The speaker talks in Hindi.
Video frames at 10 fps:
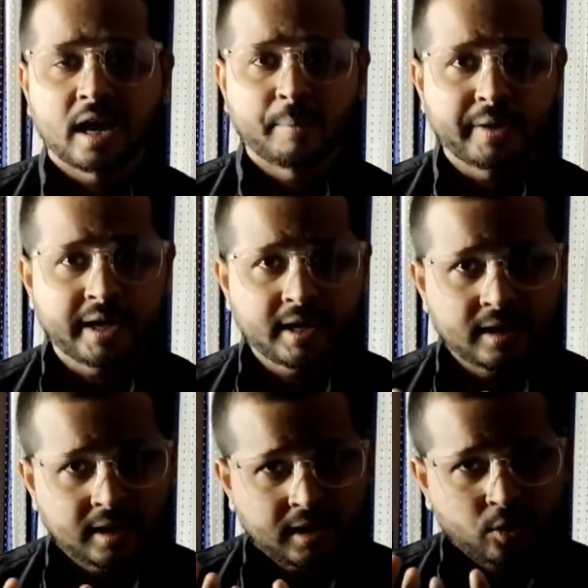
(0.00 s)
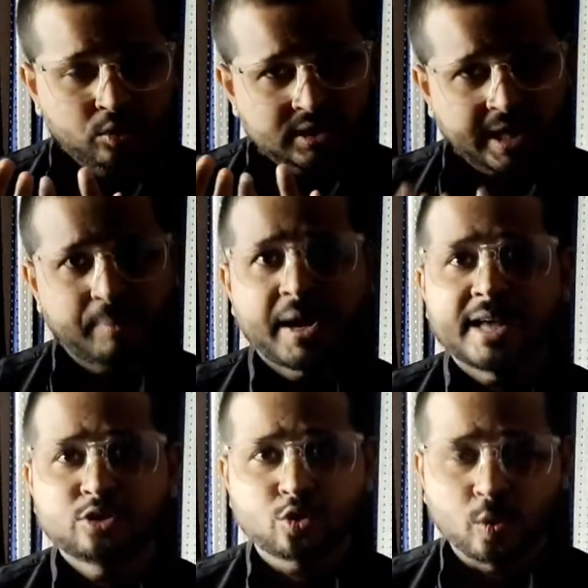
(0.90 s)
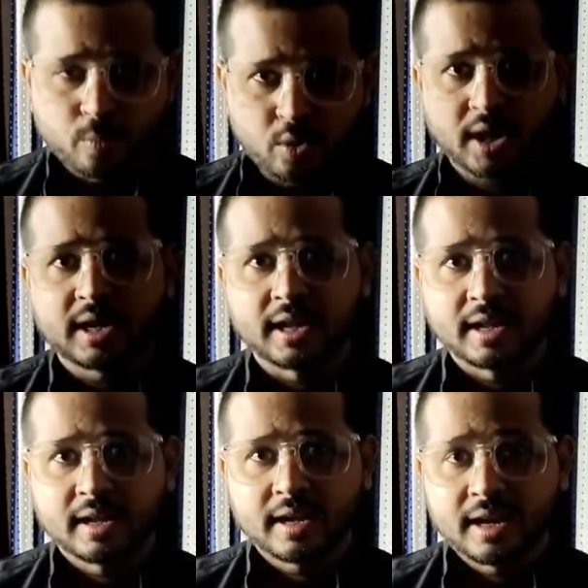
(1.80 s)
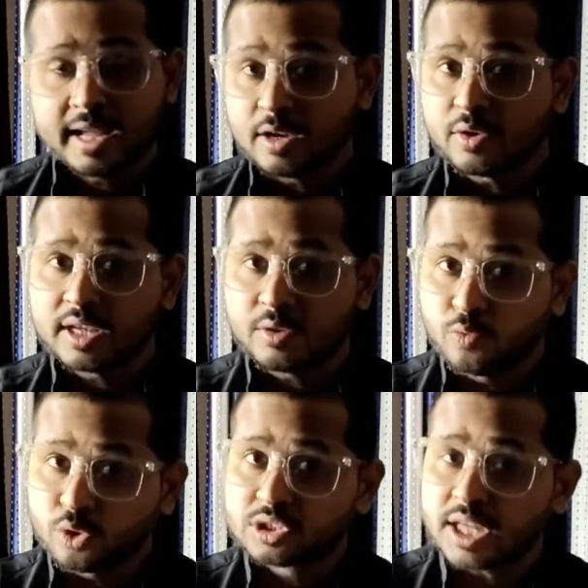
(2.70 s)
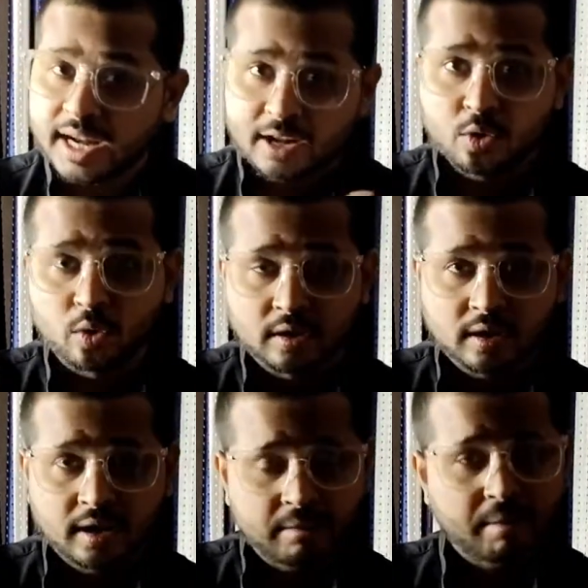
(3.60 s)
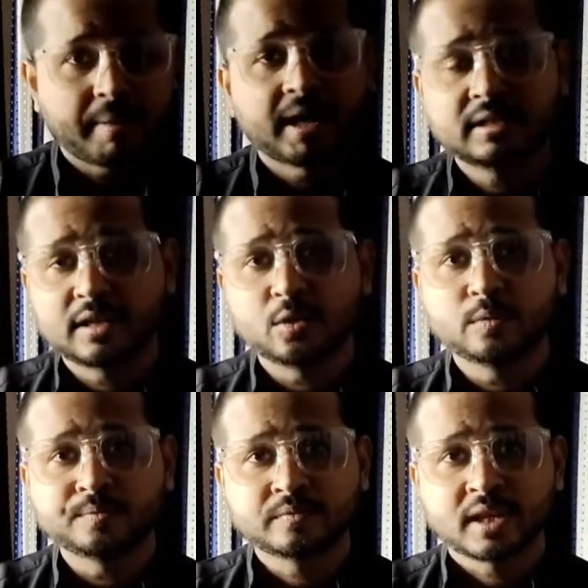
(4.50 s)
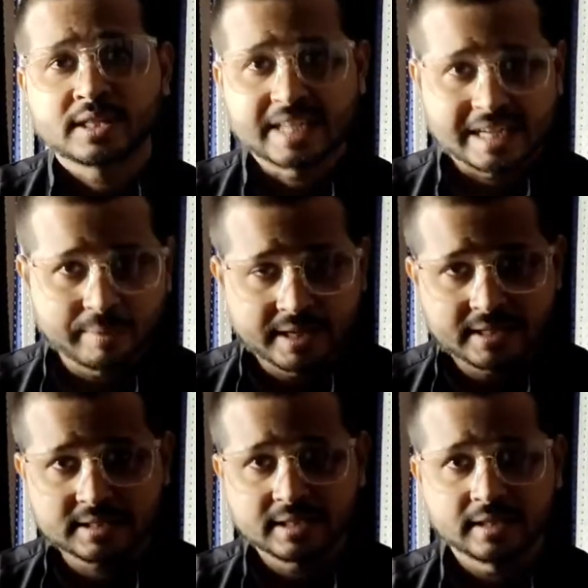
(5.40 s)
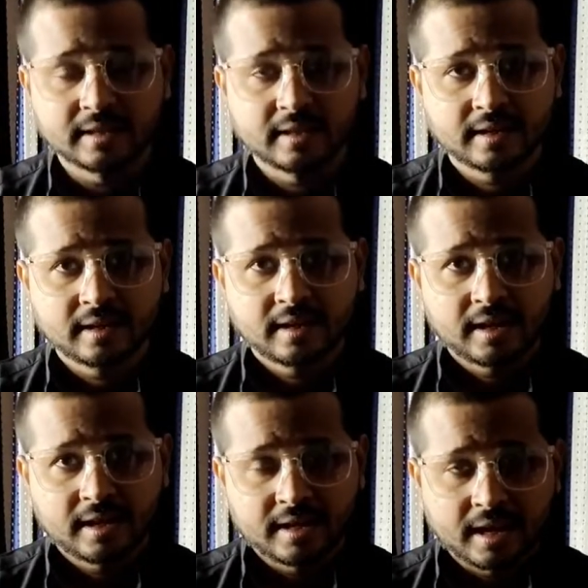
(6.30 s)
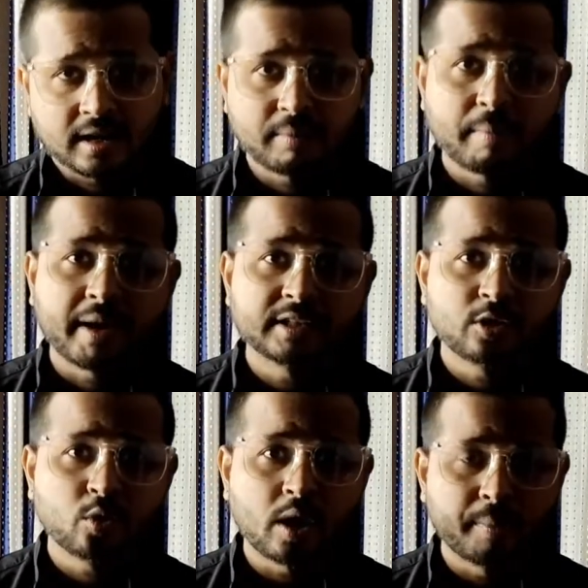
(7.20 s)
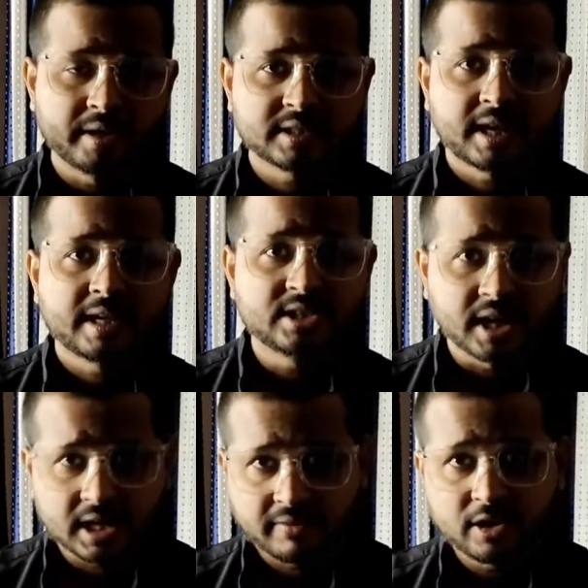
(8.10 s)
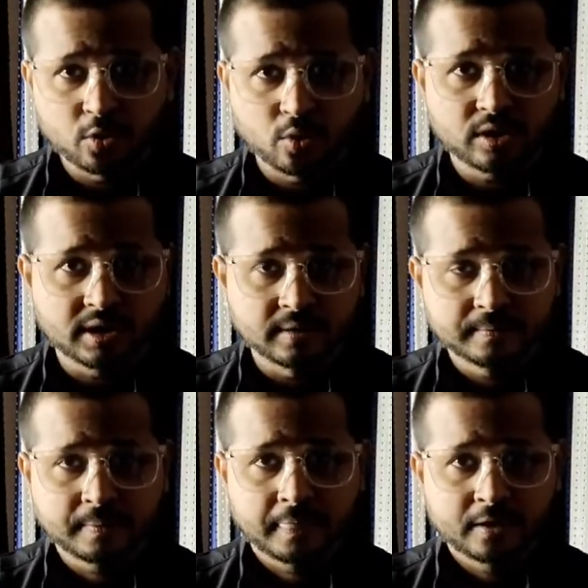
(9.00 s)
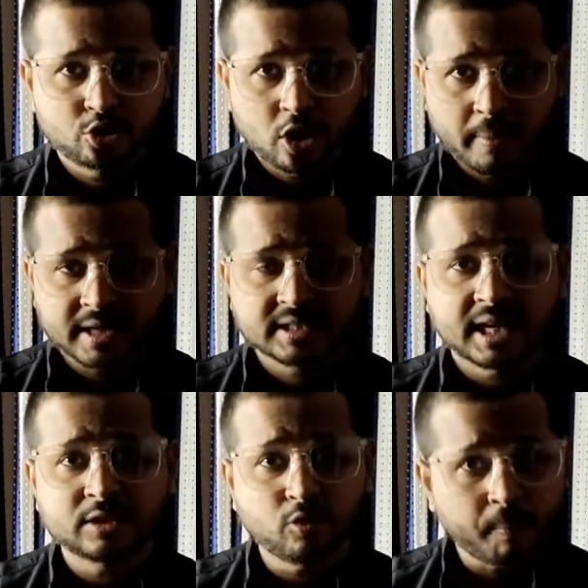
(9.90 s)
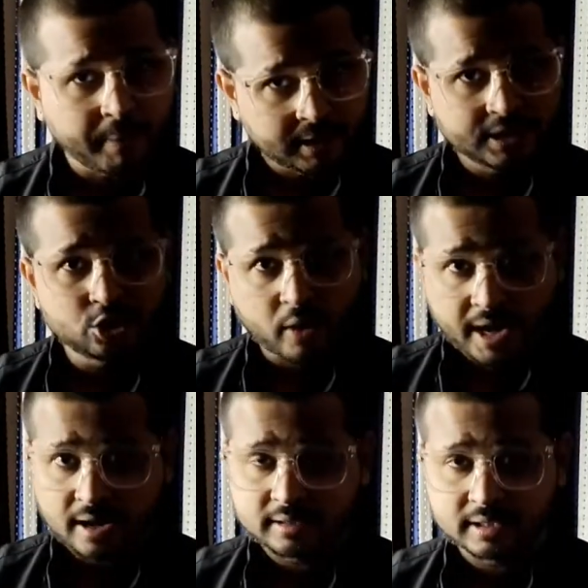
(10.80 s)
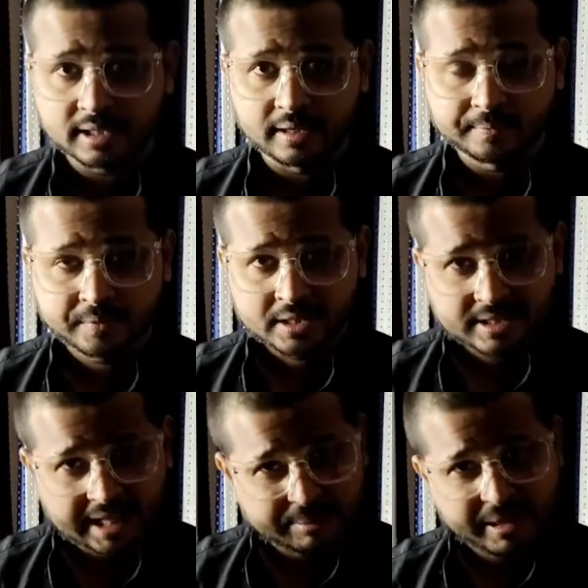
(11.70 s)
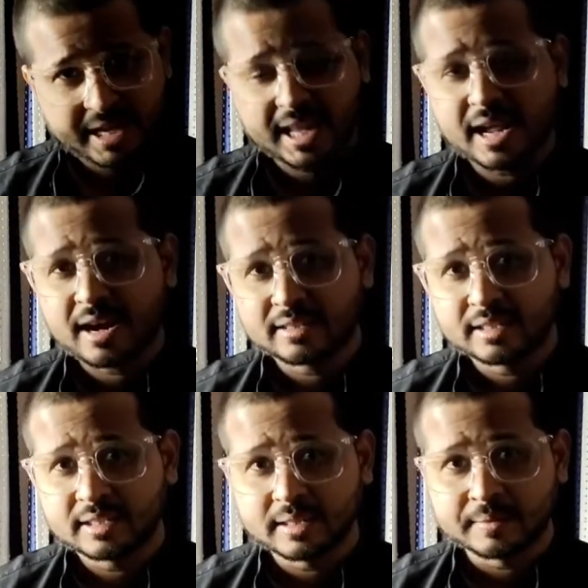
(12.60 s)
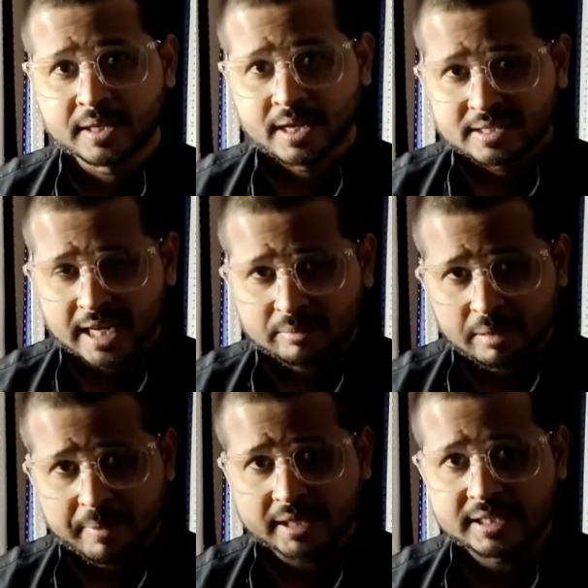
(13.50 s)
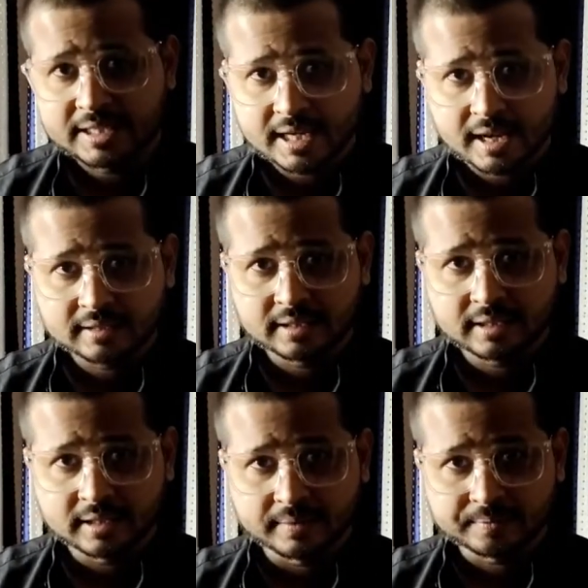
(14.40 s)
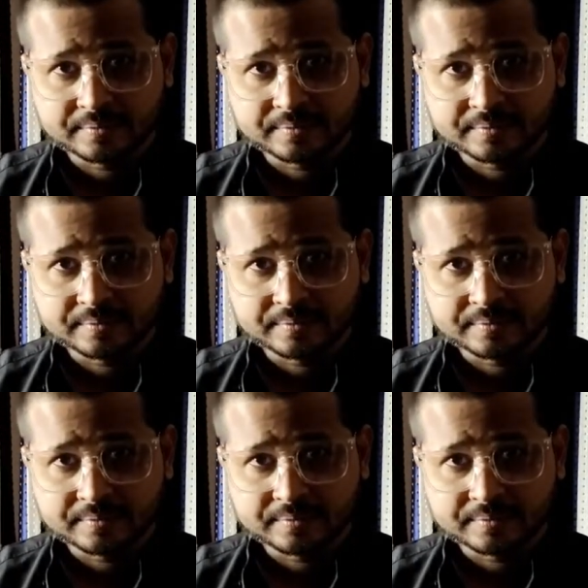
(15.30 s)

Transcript: अपने उन सारे प्लान्स को पूरा करें लेकिन वो सारे लोग अगर मैं बात करूं सेलिब्रिटीज़ की अगर मैं बात करूं अपने सारे जानने वाले लोगों की जो हमारे साथ वो पल इंजॉय करते थे साथ में खेला करते थे साथ में बातें किया करते थे